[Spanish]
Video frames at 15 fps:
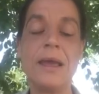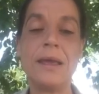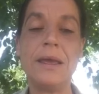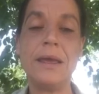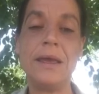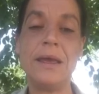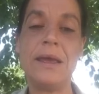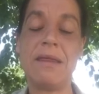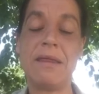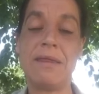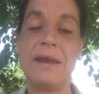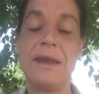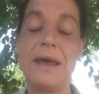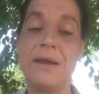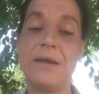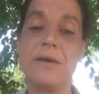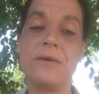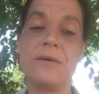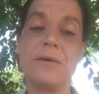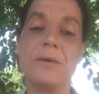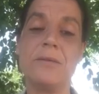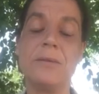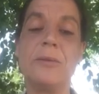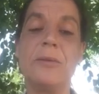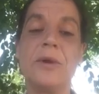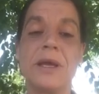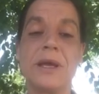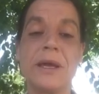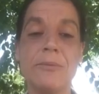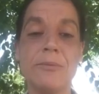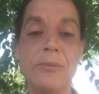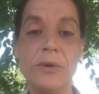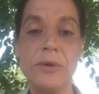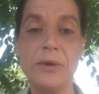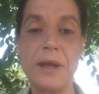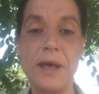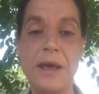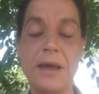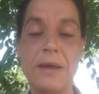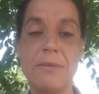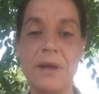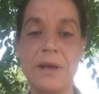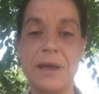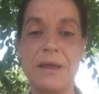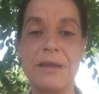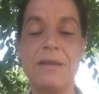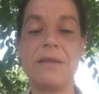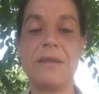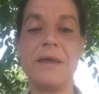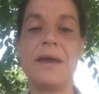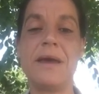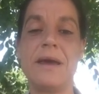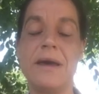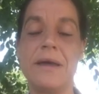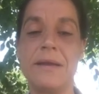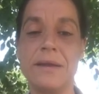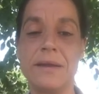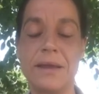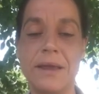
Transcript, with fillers: y escenarios, como por ejemplo la emergencia